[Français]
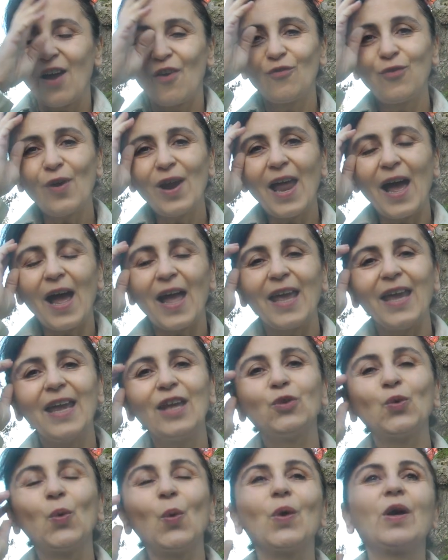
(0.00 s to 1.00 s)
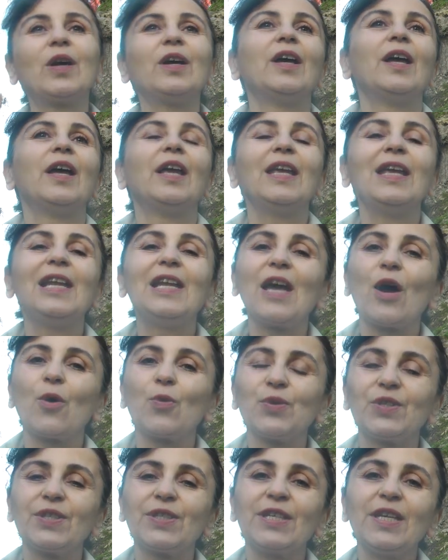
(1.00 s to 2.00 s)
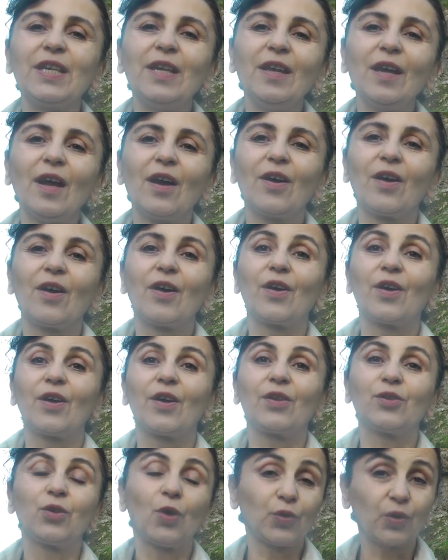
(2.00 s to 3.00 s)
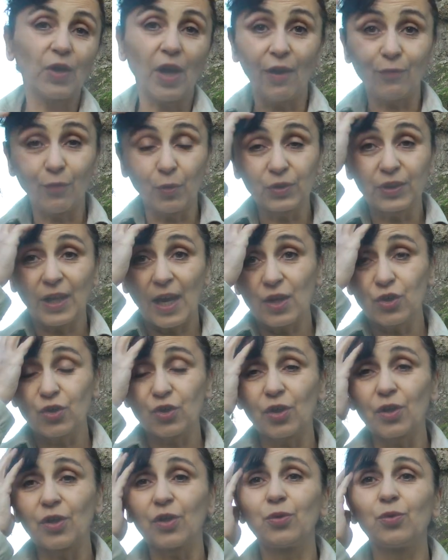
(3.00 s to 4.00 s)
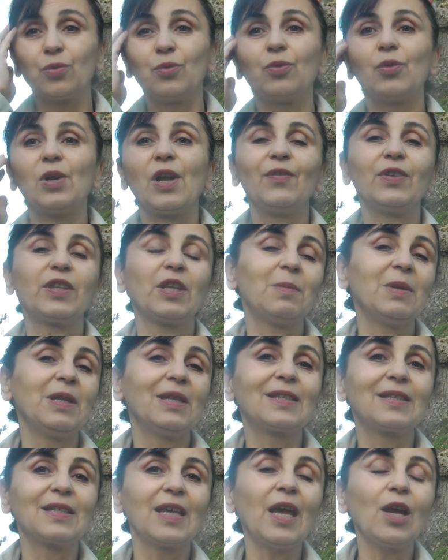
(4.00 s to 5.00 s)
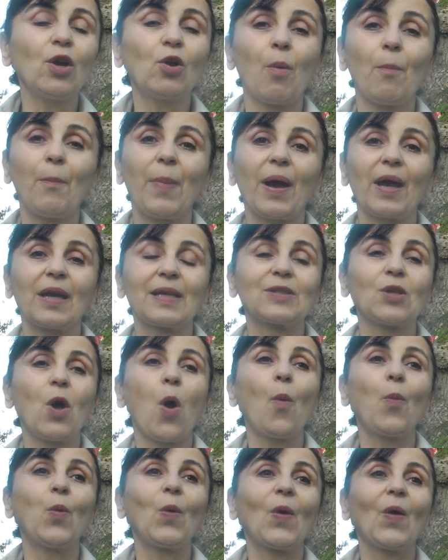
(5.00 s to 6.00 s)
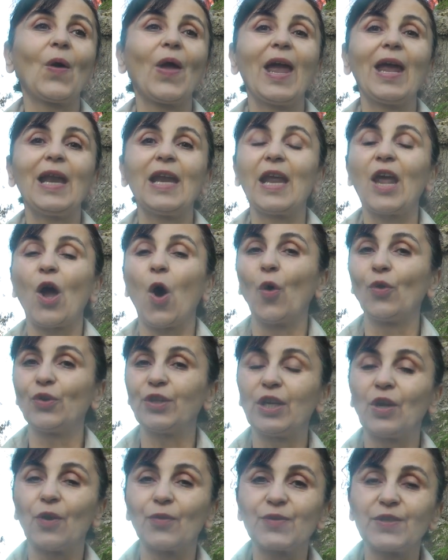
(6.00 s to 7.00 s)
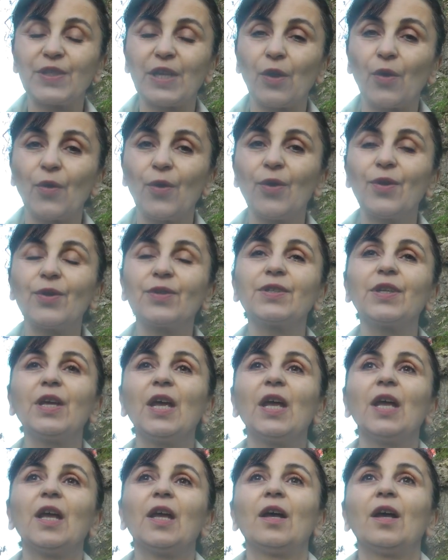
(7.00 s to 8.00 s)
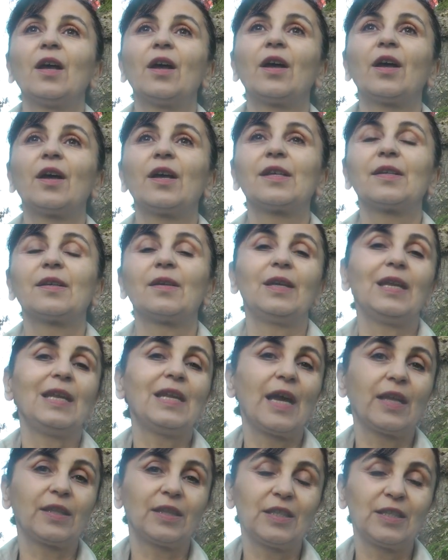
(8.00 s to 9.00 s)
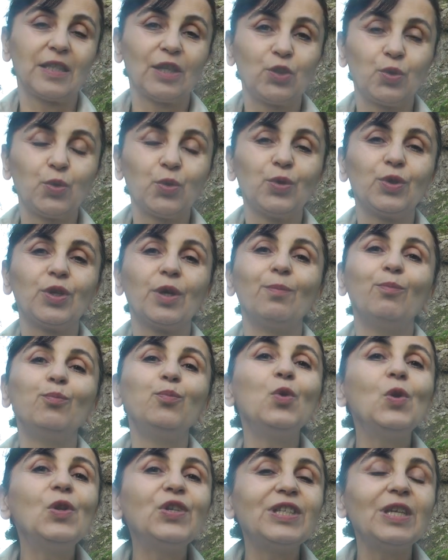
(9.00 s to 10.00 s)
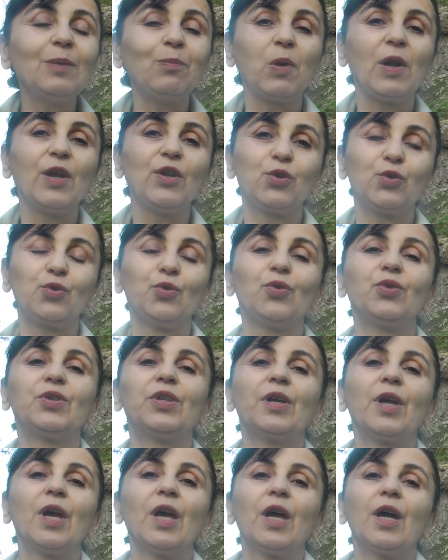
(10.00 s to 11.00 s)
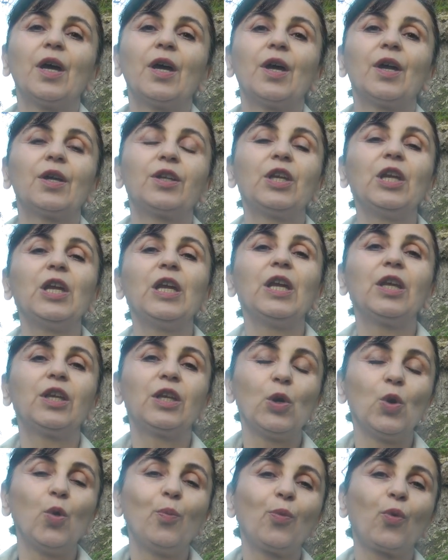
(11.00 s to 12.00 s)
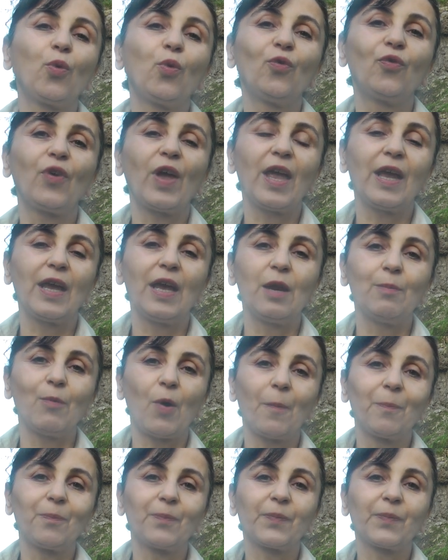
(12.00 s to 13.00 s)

Voilà, et donc il y a aussi euh, d'autres avantages de la vitamine C, comme par exemple elle est anticancéreuse. Euh, il y a des études, multiples études euh, qui, qui le prouvent également.